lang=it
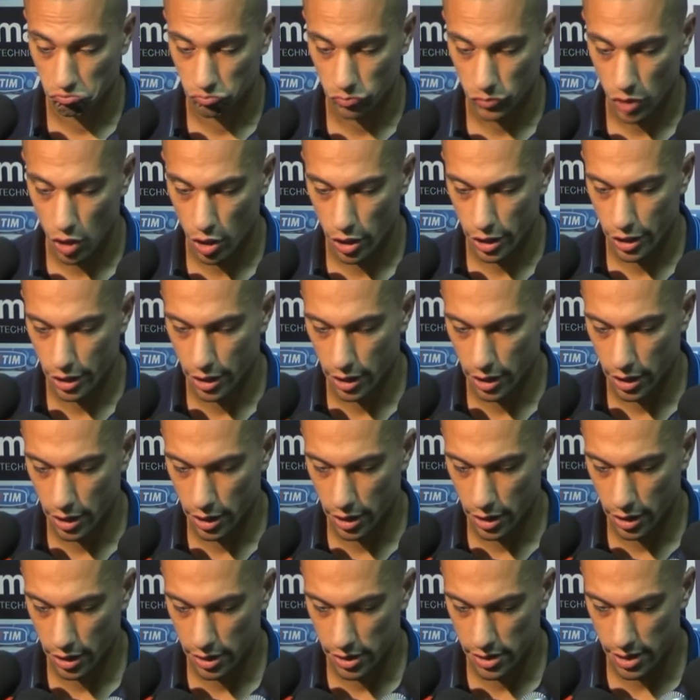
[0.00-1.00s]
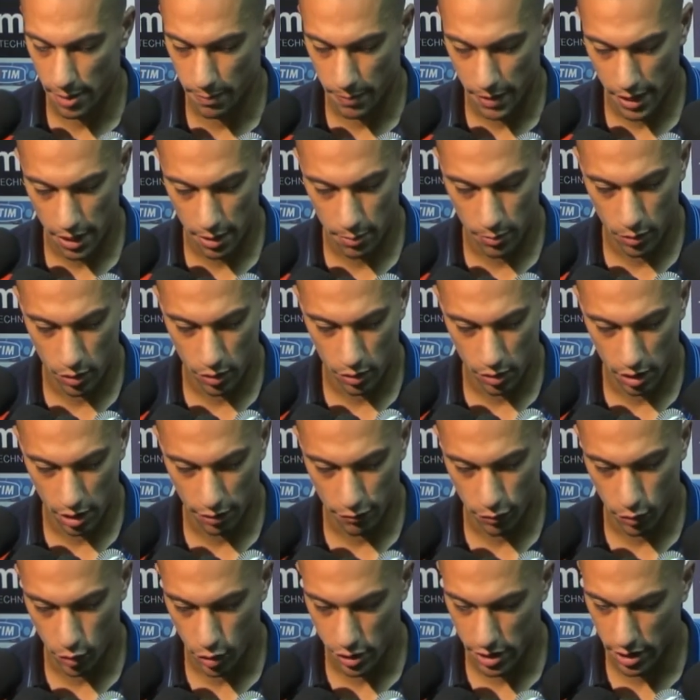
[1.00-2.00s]
Noi sappiamo la
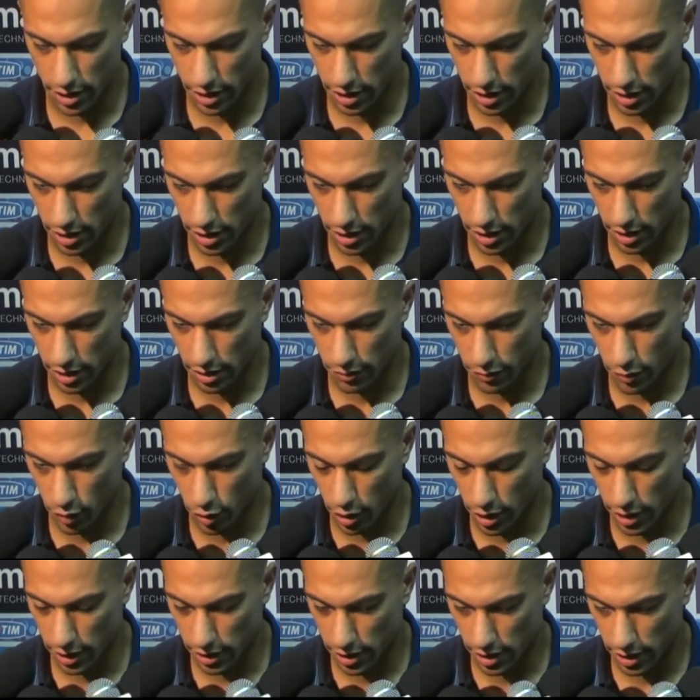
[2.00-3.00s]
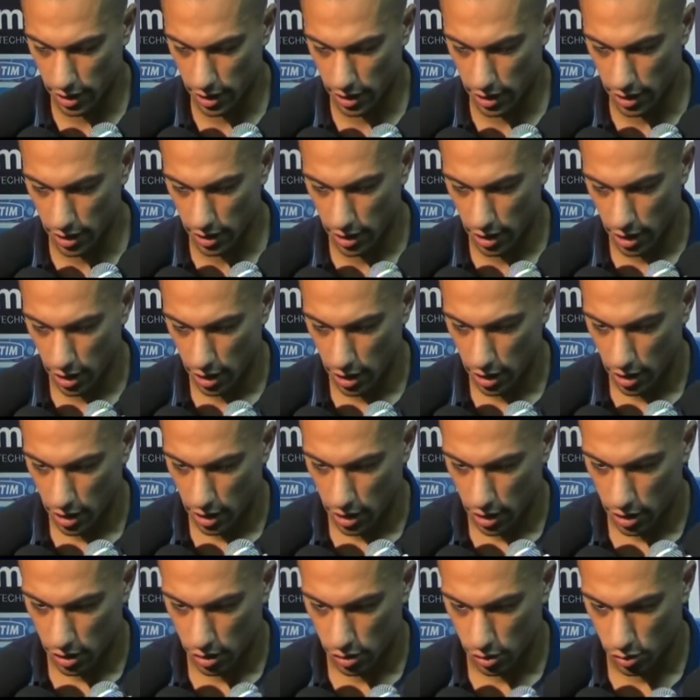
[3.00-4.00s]
forza di Fiorentina,
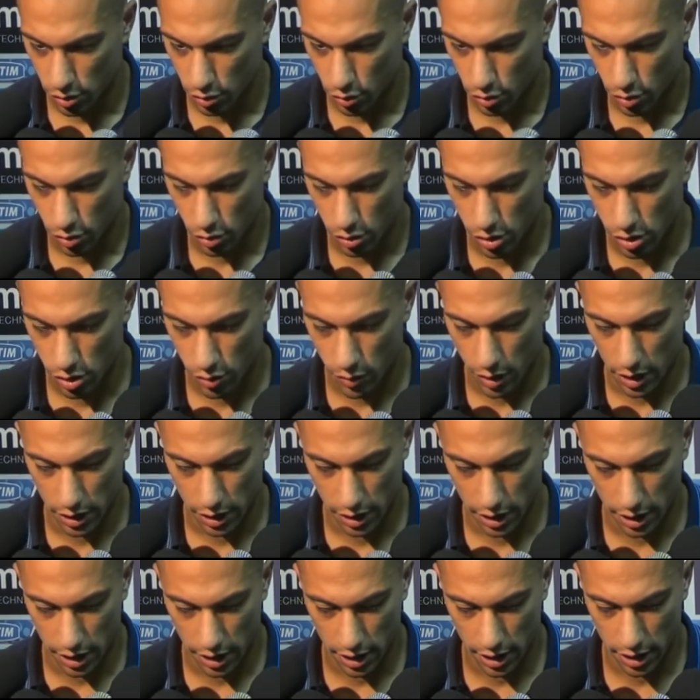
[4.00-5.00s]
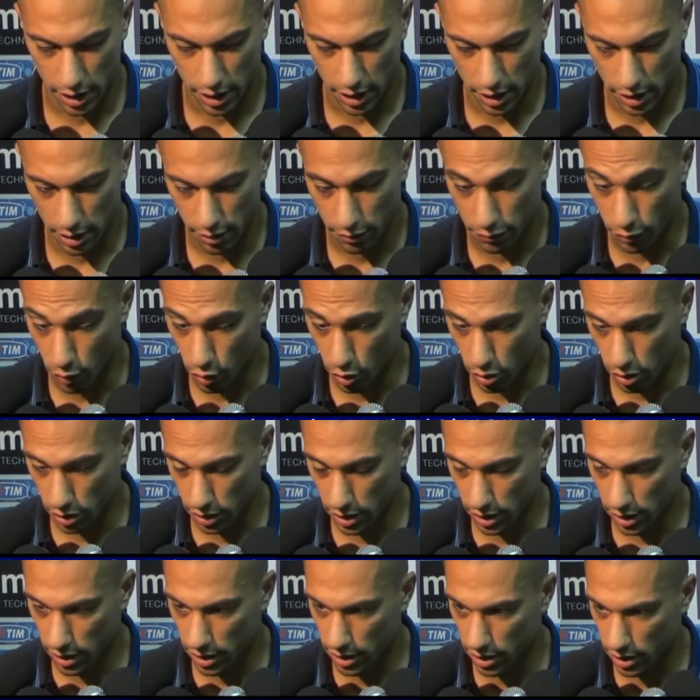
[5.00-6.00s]
sono squadre
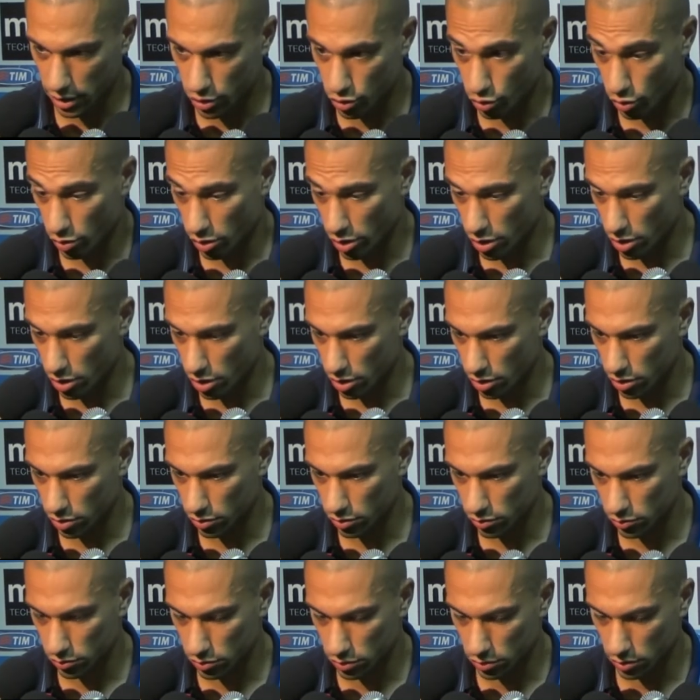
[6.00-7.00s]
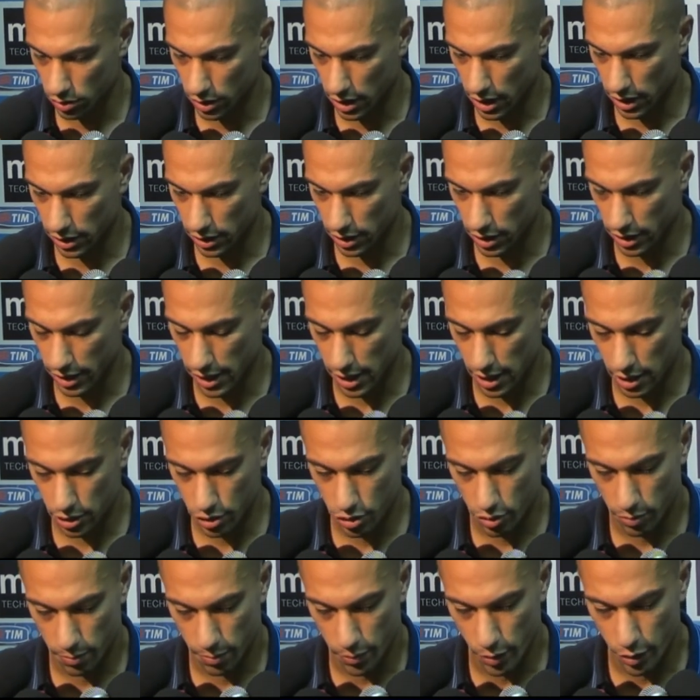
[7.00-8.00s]
forti, giocano un grande
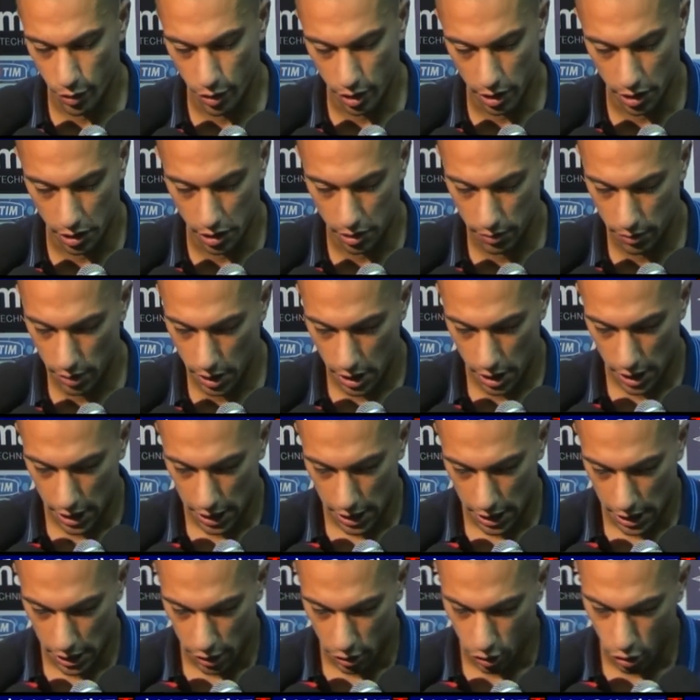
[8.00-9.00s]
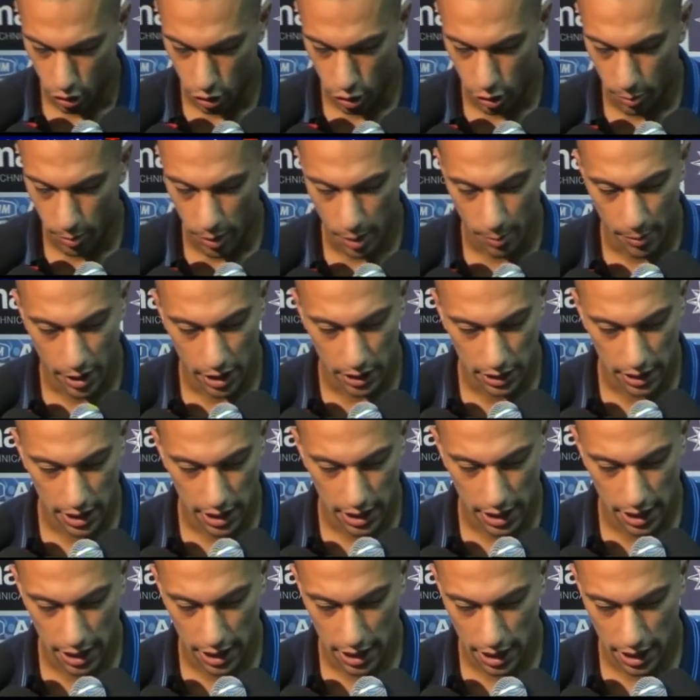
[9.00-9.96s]
calcio, poi noi dobbiamo andare